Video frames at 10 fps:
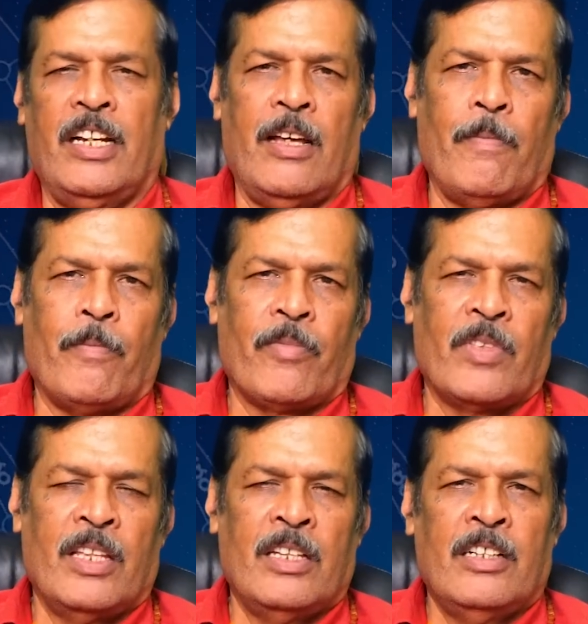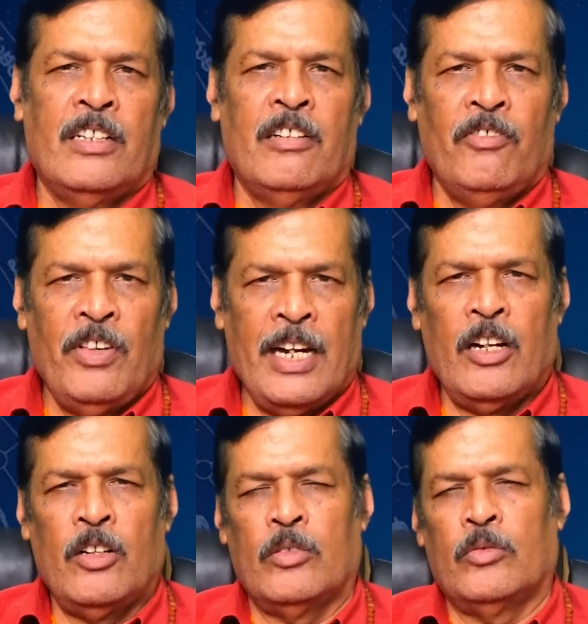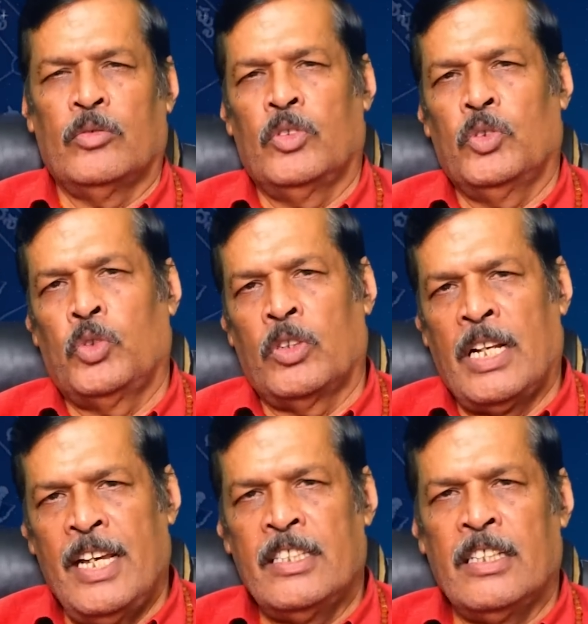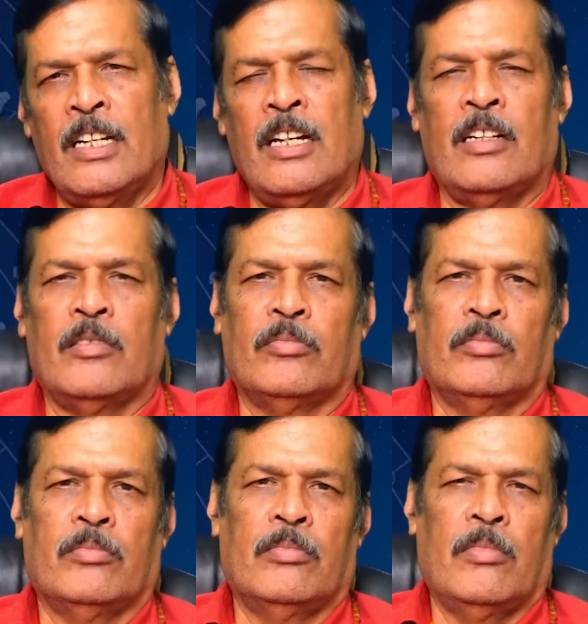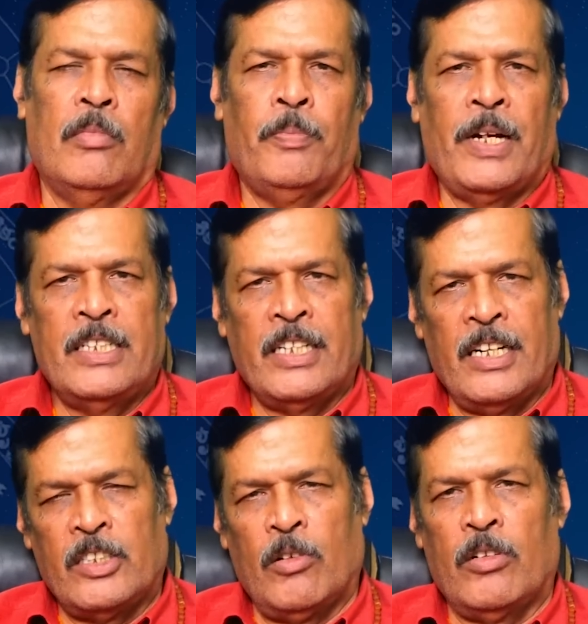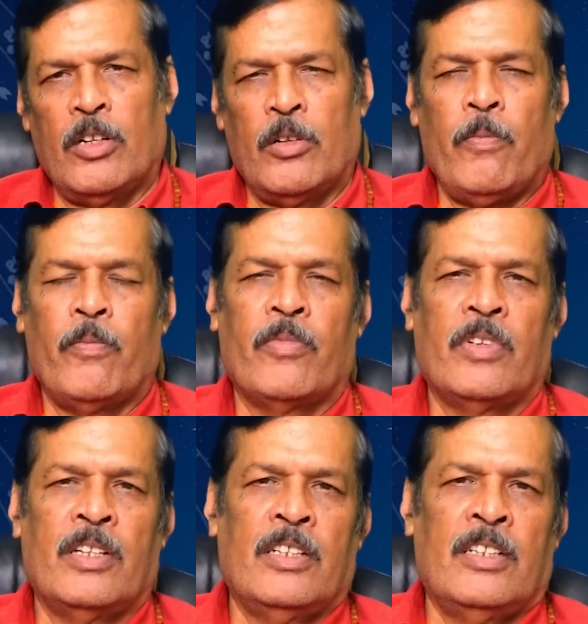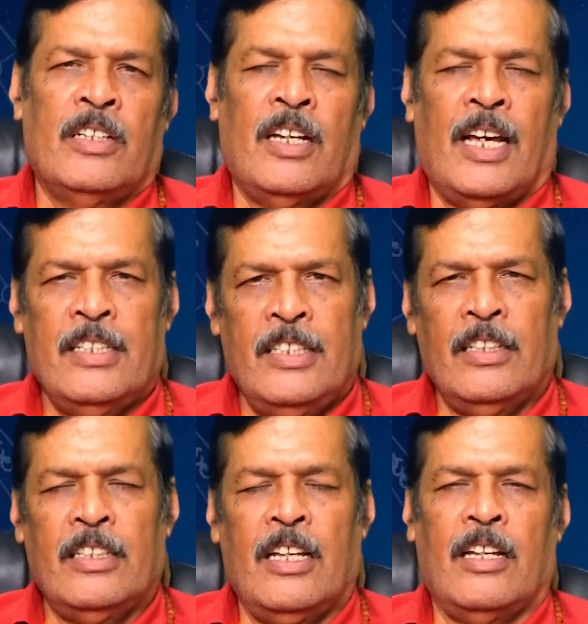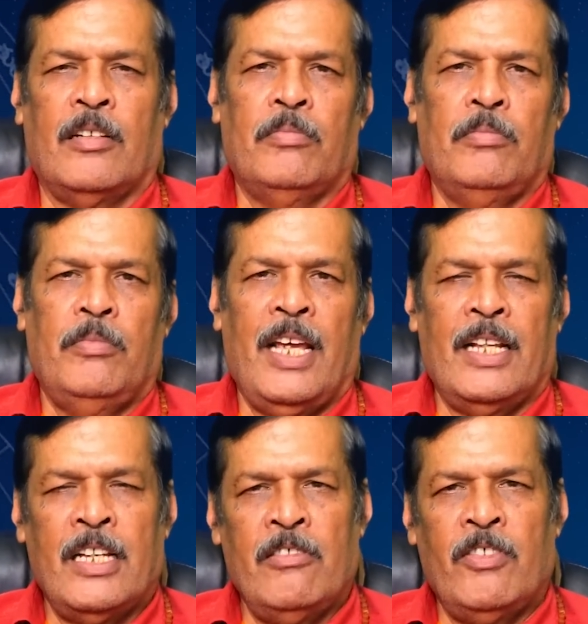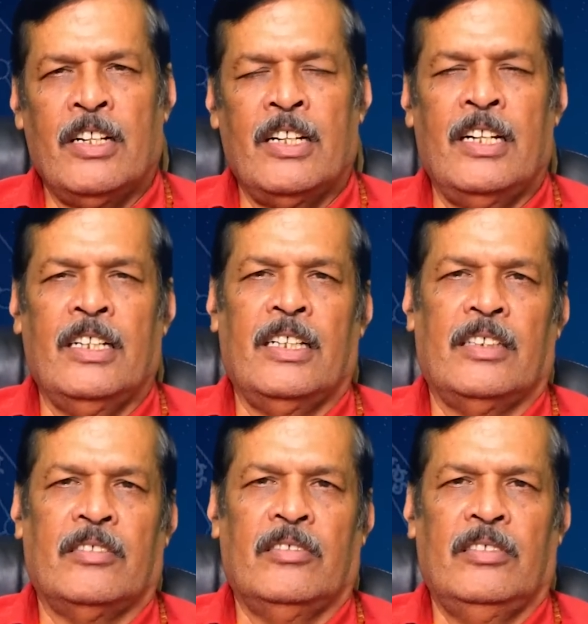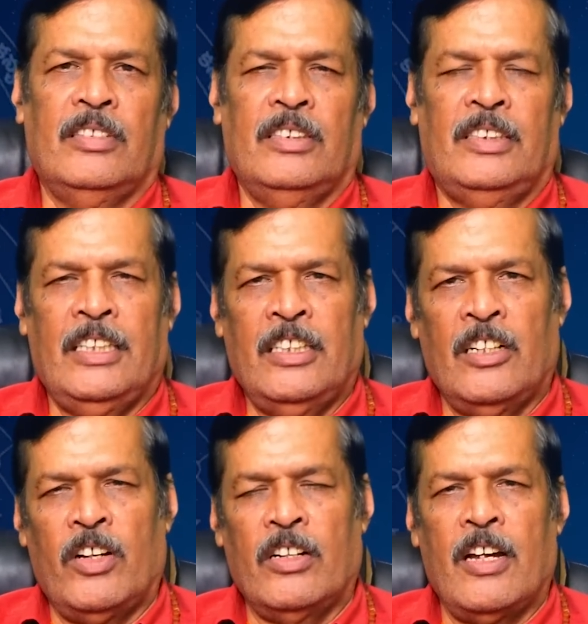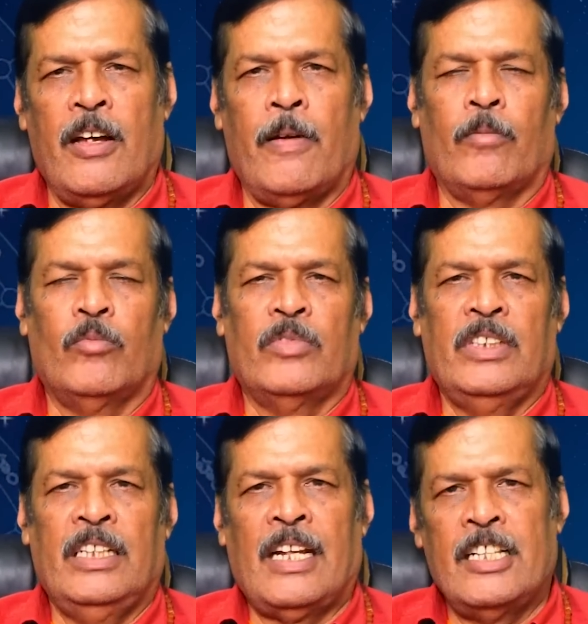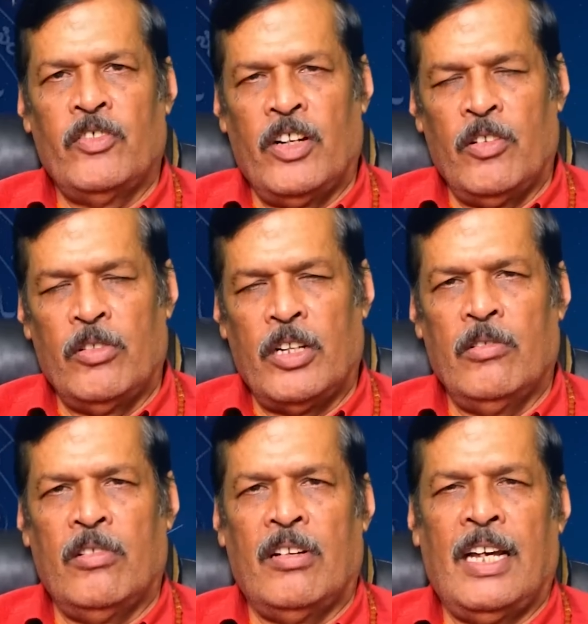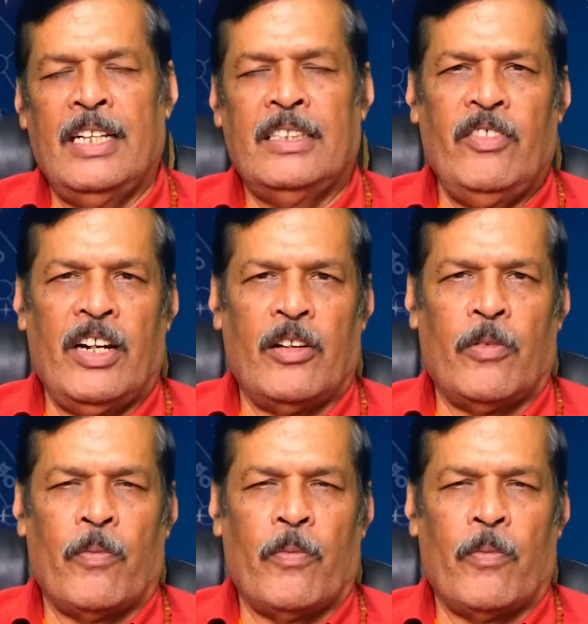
అయినా వీళ్ళు సునాయాసంగా పరిష్కరిస్తూ ఉంటారు అత్యంత మేధావి వర్గానికి చెందినవారుగా ఈ రాశివారు ఉంటారు అయితే వీళ్ళ